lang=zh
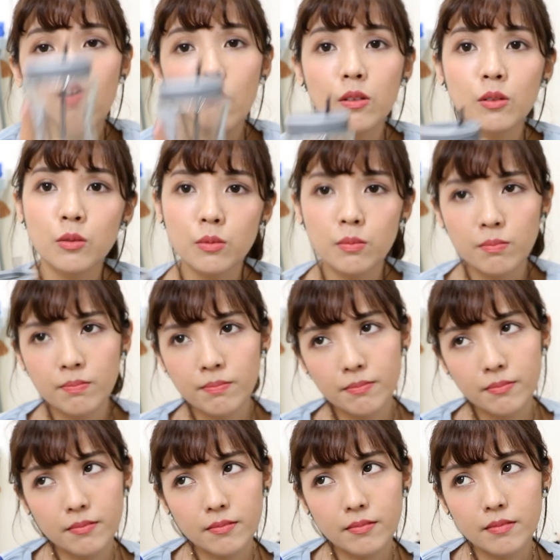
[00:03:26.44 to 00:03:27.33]
哦，
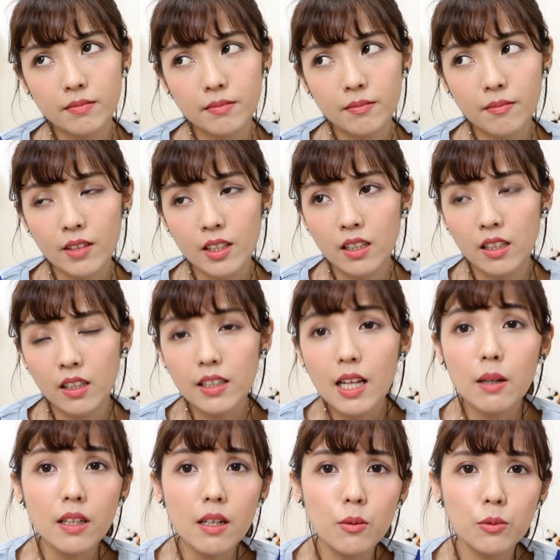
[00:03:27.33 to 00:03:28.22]

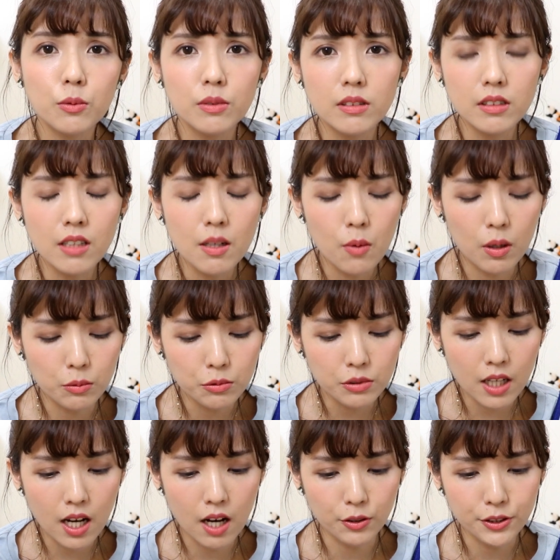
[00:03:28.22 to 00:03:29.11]
那那我那网络
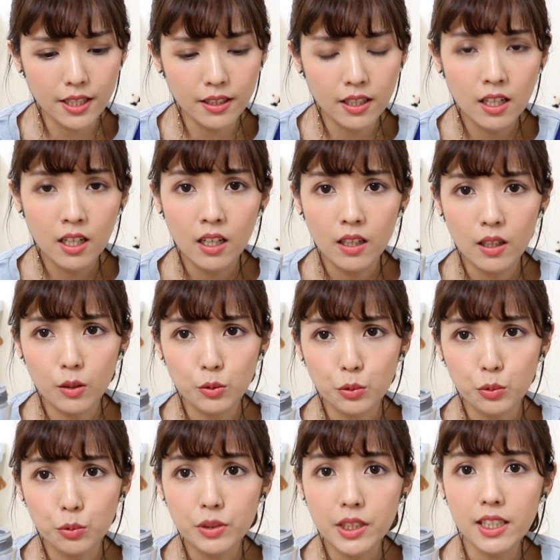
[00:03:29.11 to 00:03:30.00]
上好像嗯
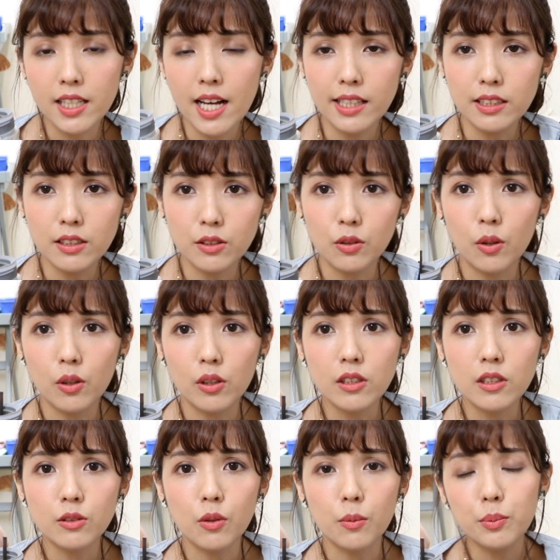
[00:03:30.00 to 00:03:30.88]
逐渐开始有
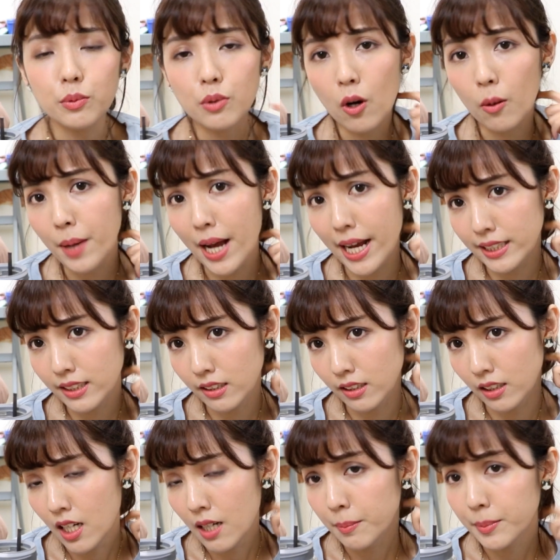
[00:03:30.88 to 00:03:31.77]
各种不同牌子，
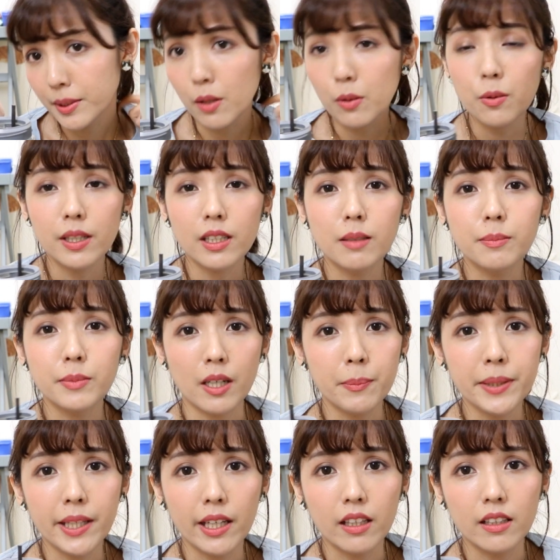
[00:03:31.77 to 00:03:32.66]
比较贵跟比较
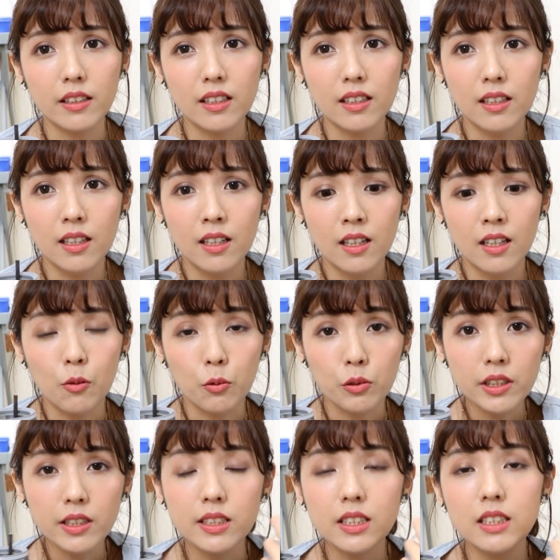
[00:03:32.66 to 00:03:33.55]
便宜的。我
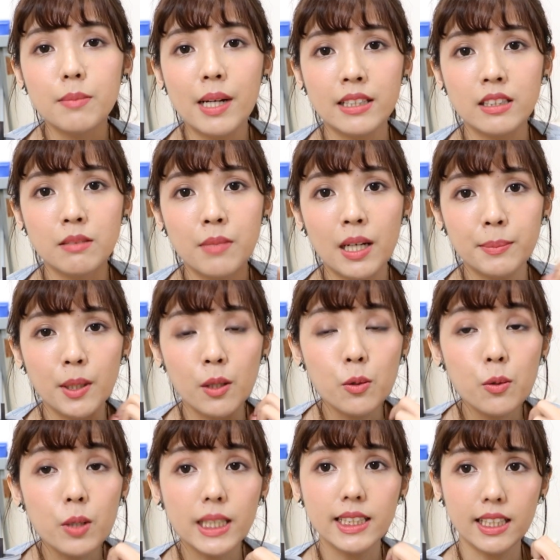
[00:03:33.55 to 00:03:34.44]
第一次买是买比较
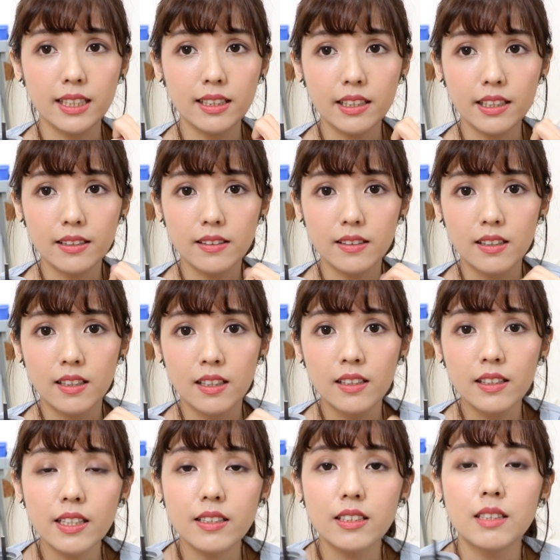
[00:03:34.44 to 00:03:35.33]
贵一点点的，
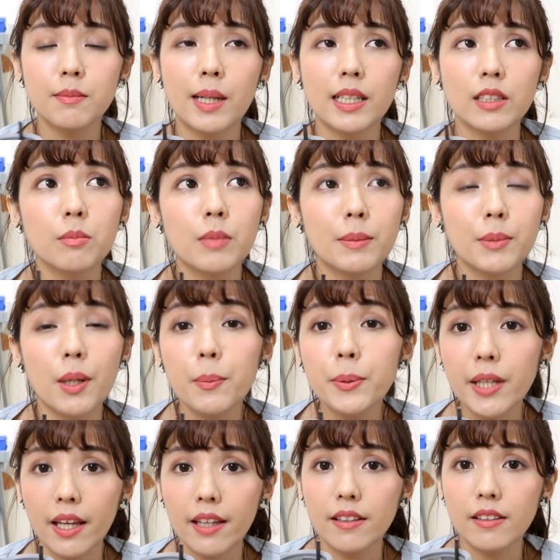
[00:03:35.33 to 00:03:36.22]
第二次买是买比较
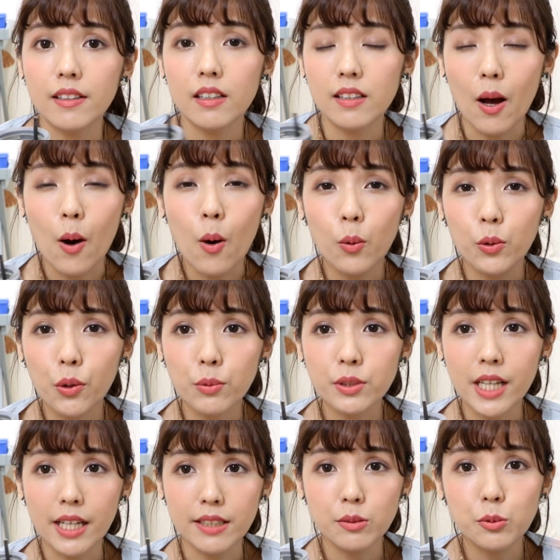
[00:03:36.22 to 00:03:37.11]
便宜的，然后我用
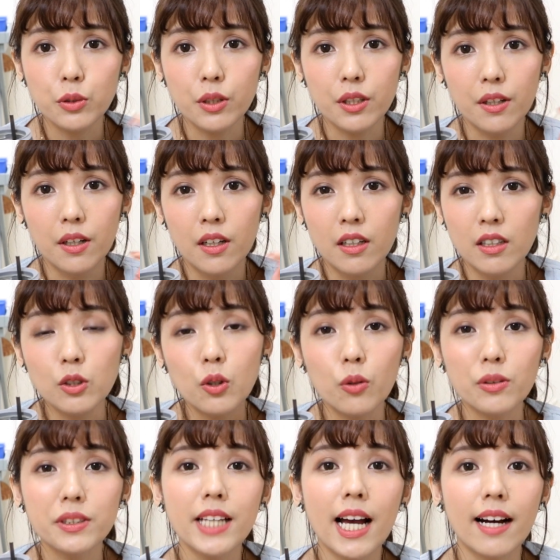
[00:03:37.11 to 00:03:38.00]
起来是觉得
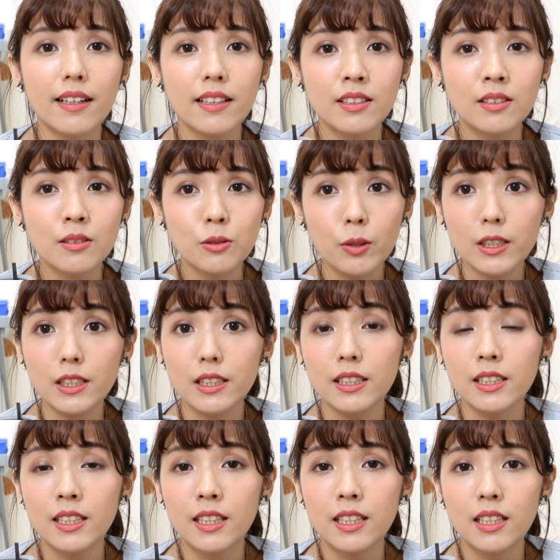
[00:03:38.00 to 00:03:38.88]
都一样，所以
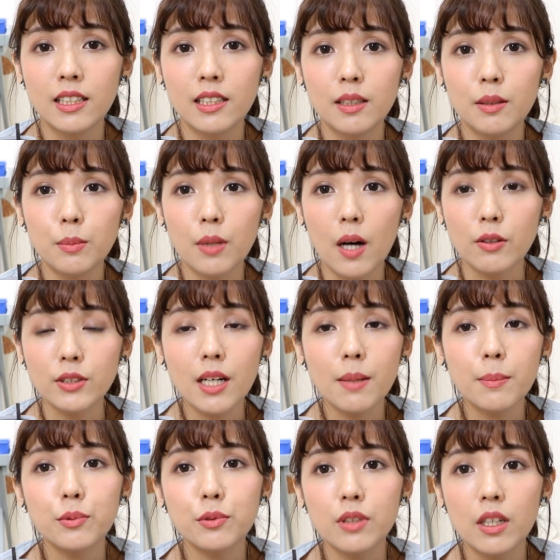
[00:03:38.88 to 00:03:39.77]
好像
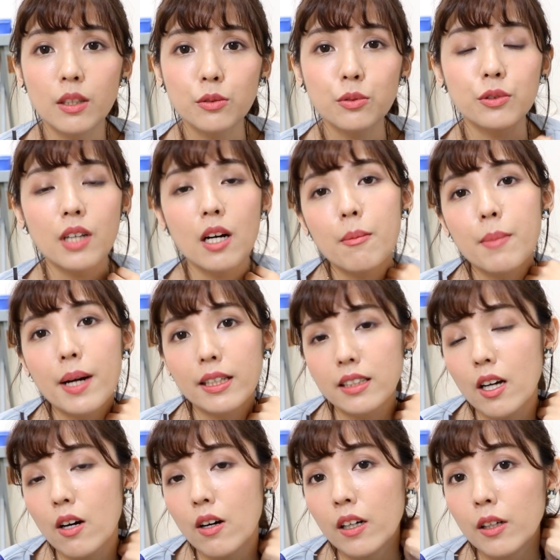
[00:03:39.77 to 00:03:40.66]
不是很需要买
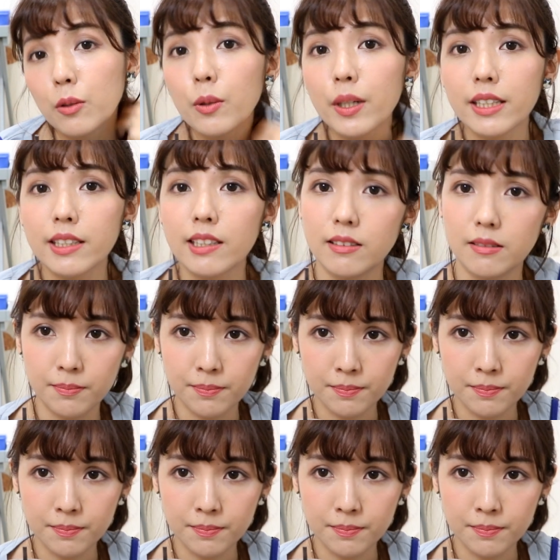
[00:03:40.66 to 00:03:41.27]
到很贵的。